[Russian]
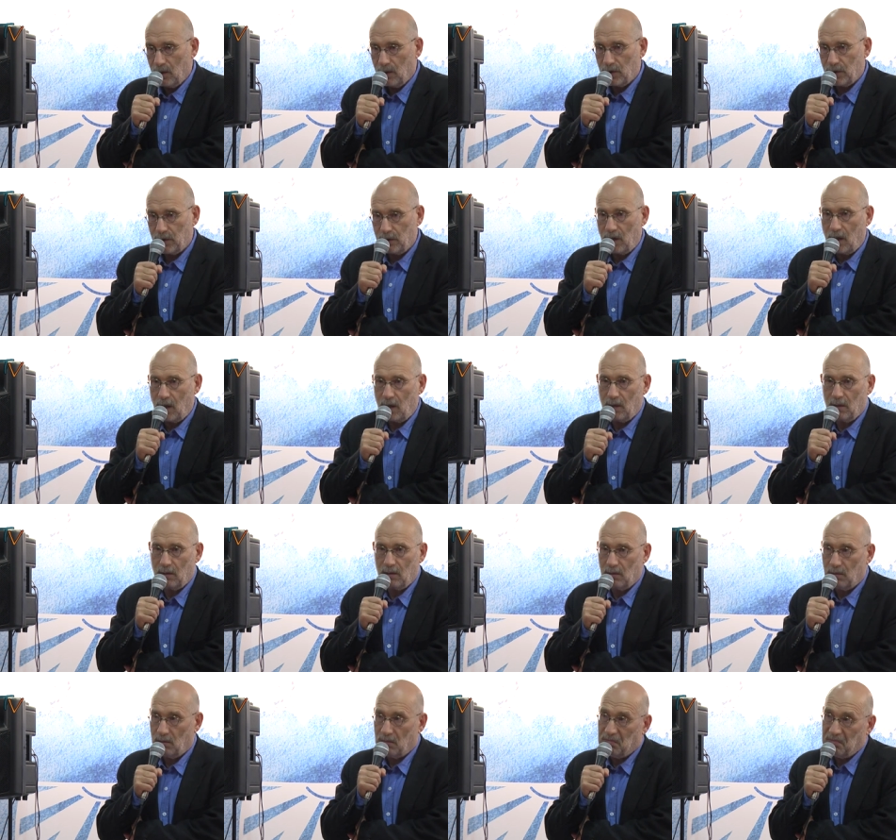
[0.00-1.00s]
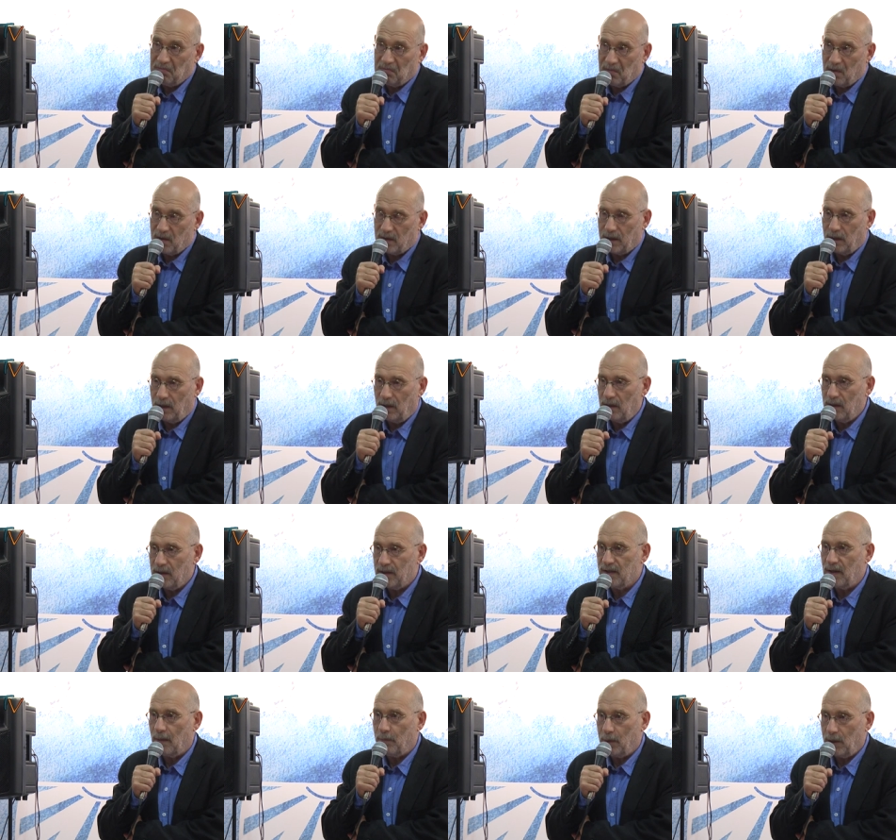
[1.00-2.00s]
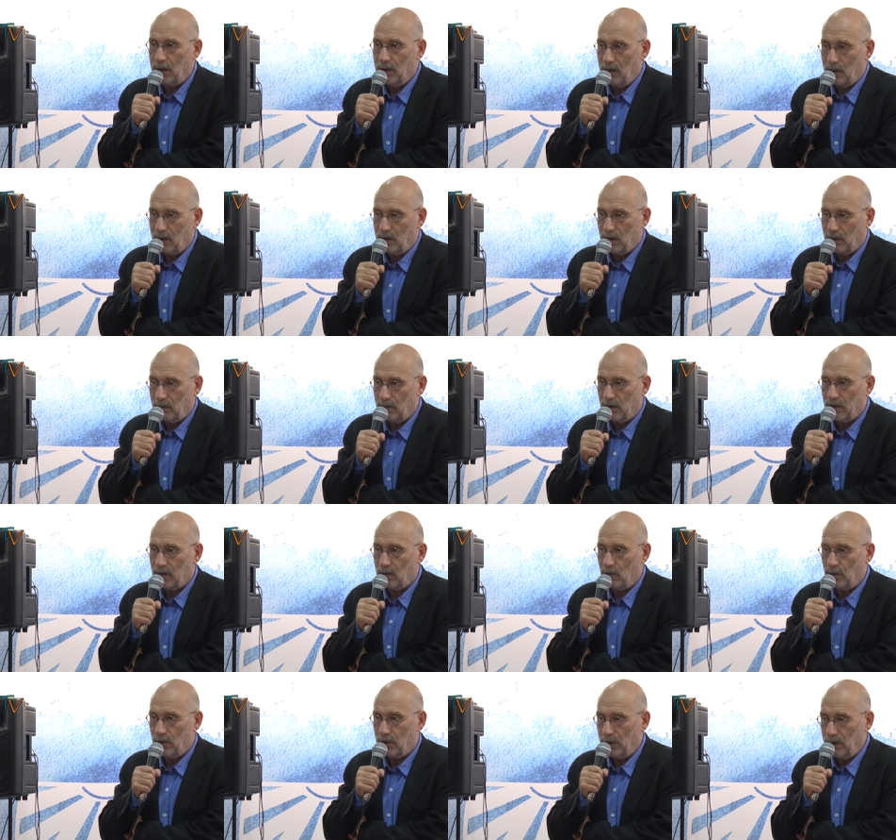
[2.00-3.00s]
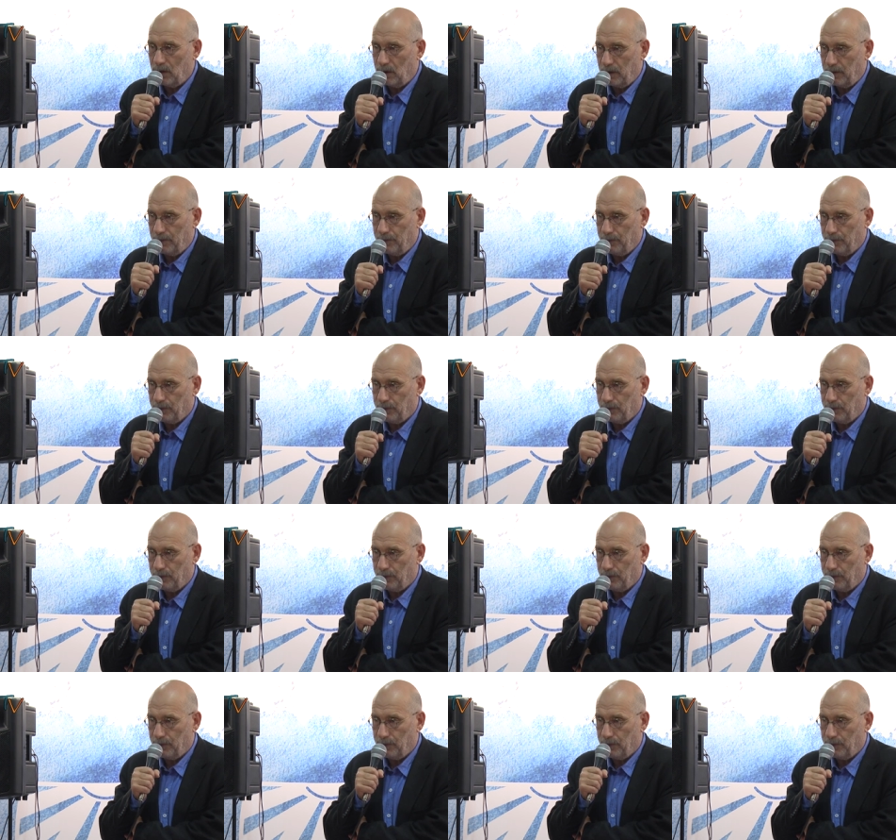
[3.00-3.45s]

что я скорее западник, чем восточник –